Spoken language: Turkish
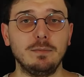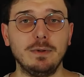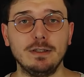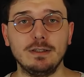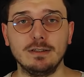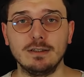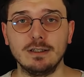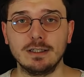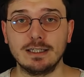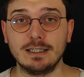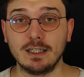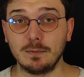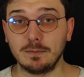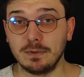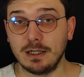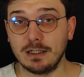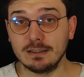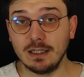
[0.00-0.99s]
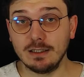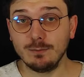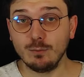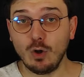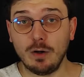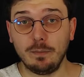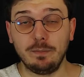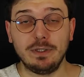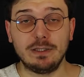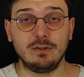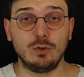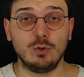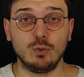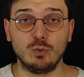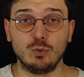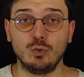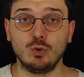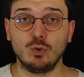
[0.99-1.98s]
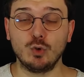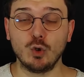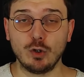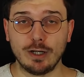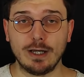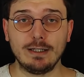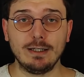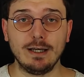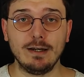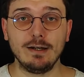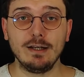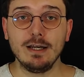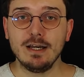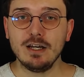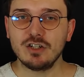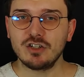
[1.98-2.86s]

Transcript: medyada kitaplardan muhabbet döndüğünü görenler